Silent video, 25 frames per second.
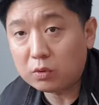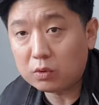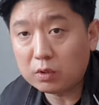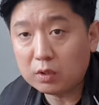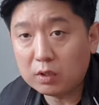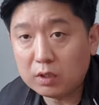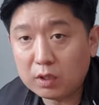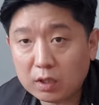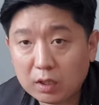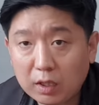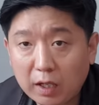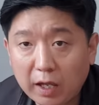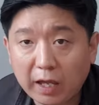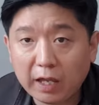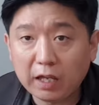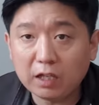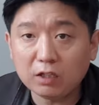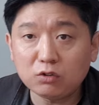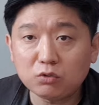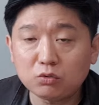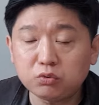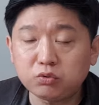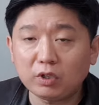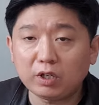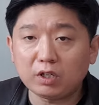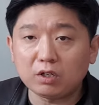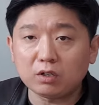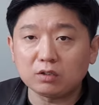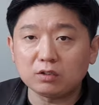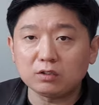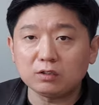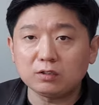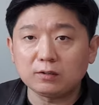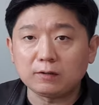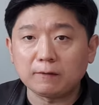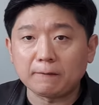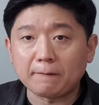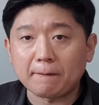이 A2
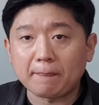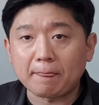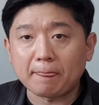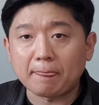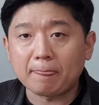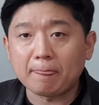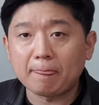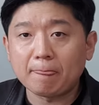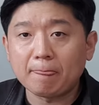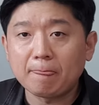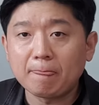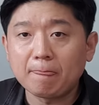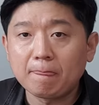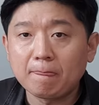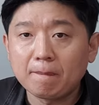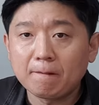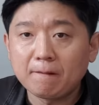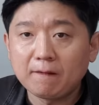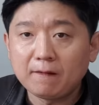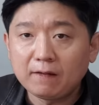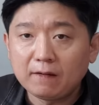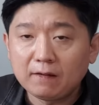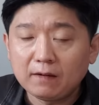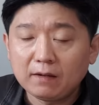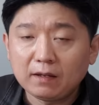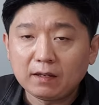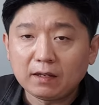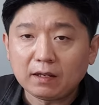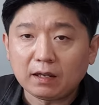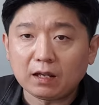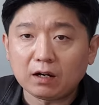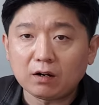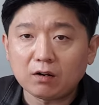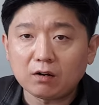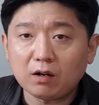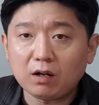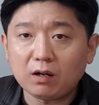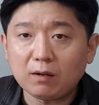에러는
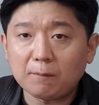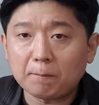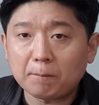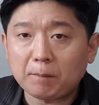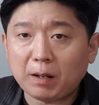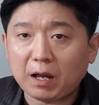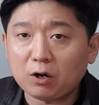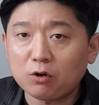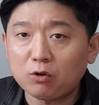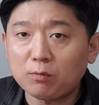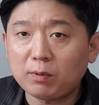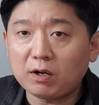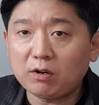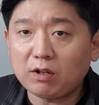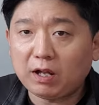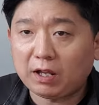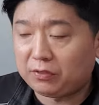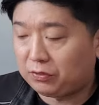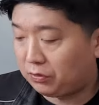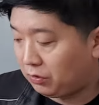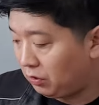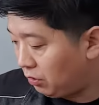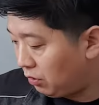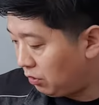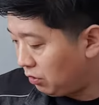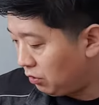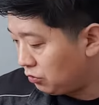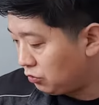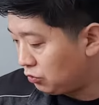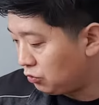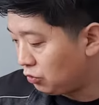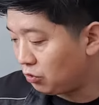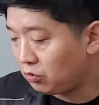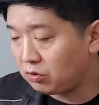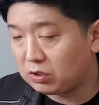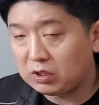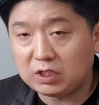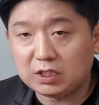에러가 바로바로 안 떠.
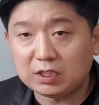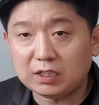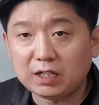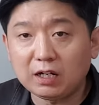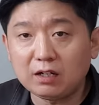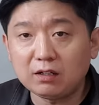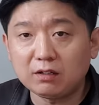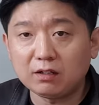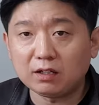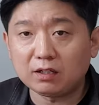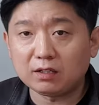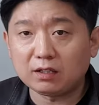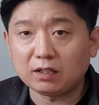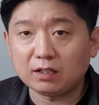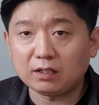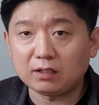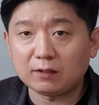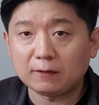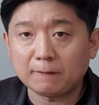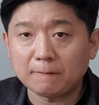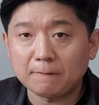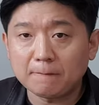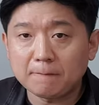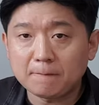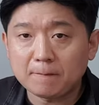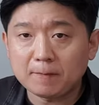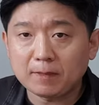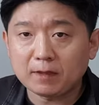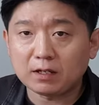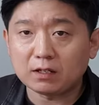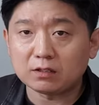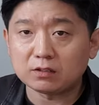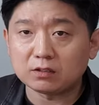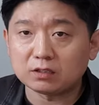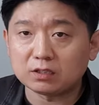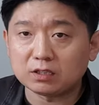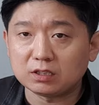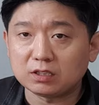조금 기다려야 돼.
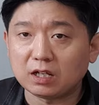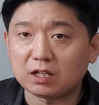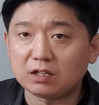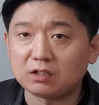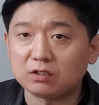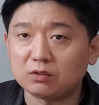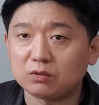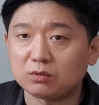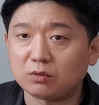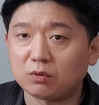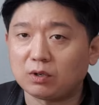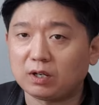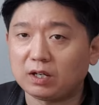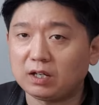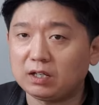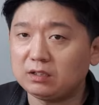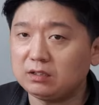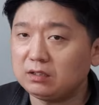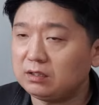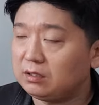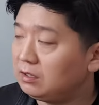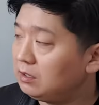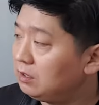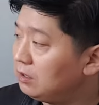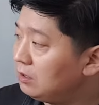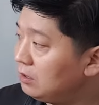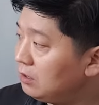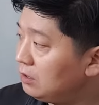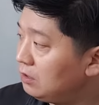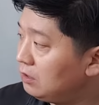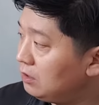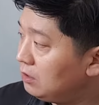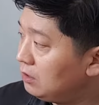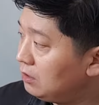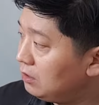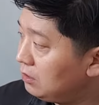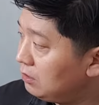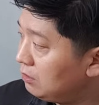그래서 기다리는 동안
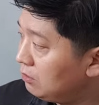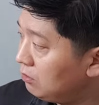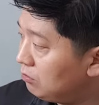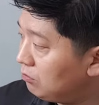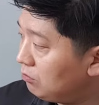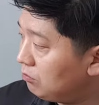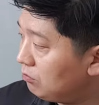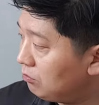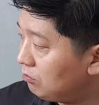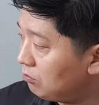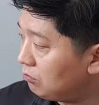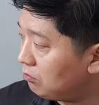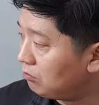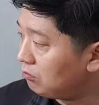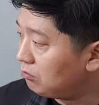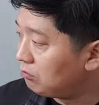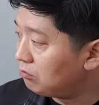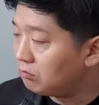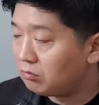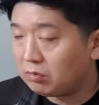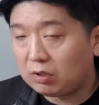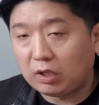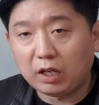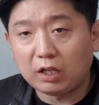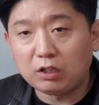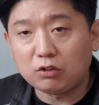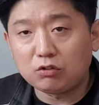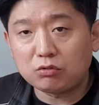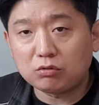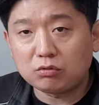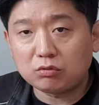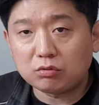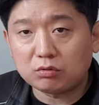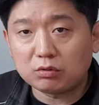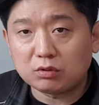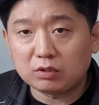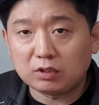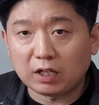음, A
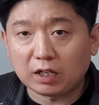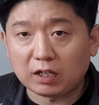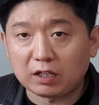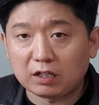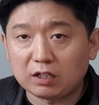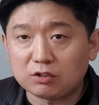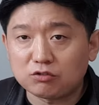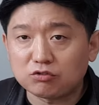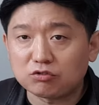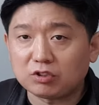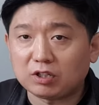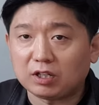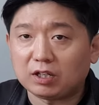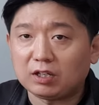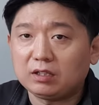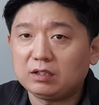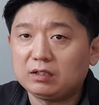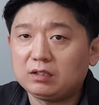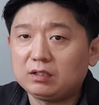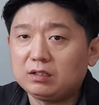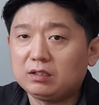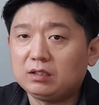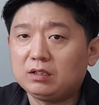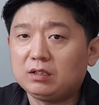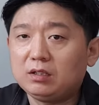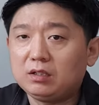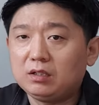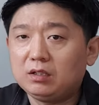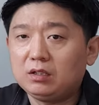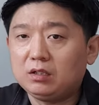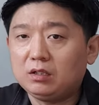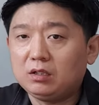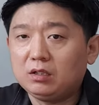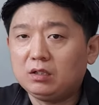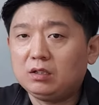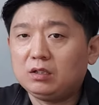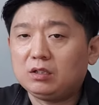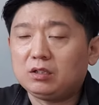얘기를 해줄게.
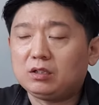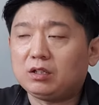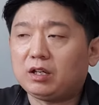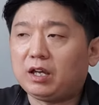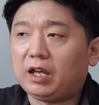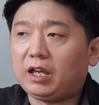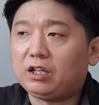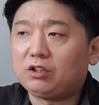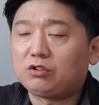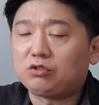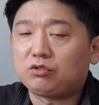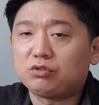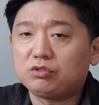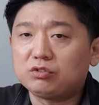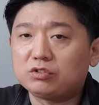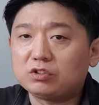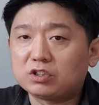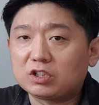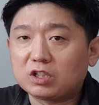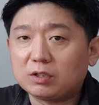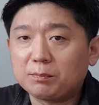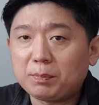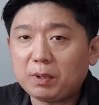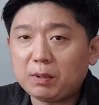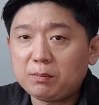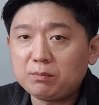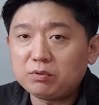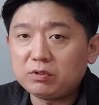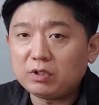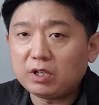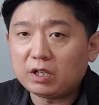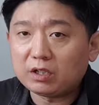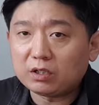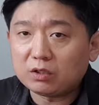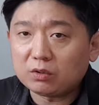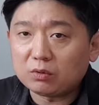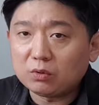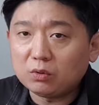A2 극기
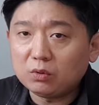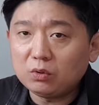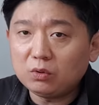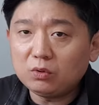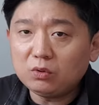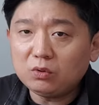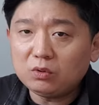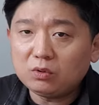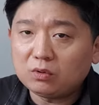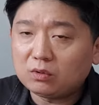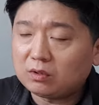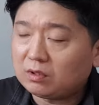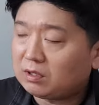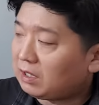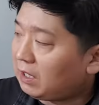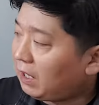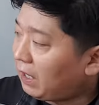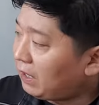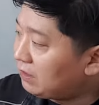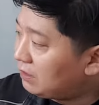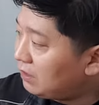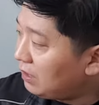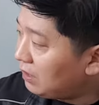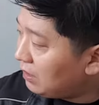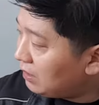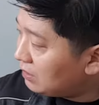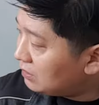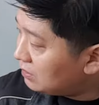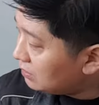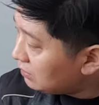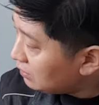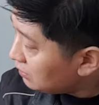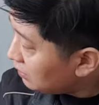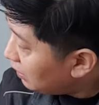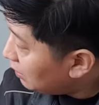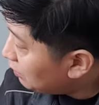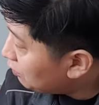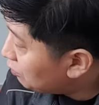팬불량이고
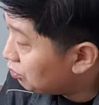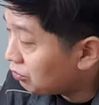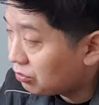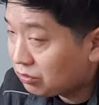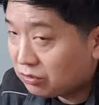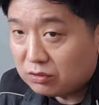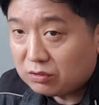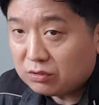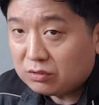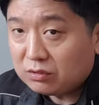간단하지 A2는